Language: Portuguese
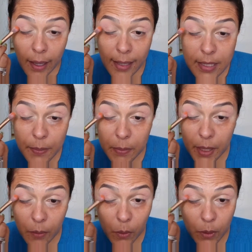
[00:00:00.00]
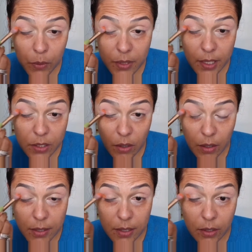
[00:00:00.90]
Essa primeira cor que eu usei, esse
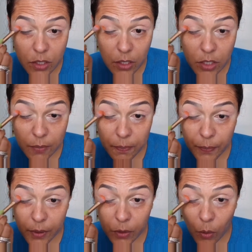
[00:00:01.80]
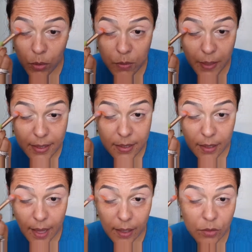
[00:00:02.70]
rosinha, gente, em tons mais
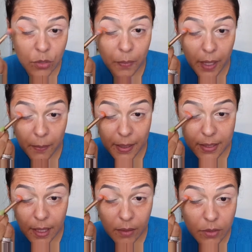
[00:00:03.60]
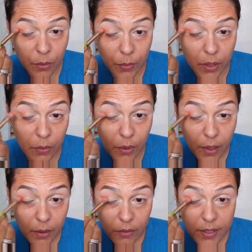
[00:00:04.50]
claros, de pele mais claro que o meu,
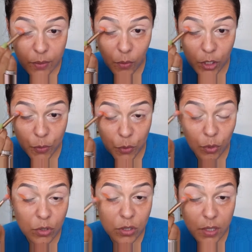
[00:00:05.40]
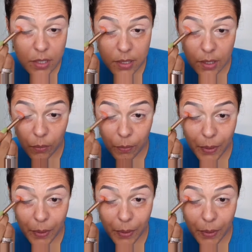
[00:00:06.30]
vai ser um ótimo tom de transição.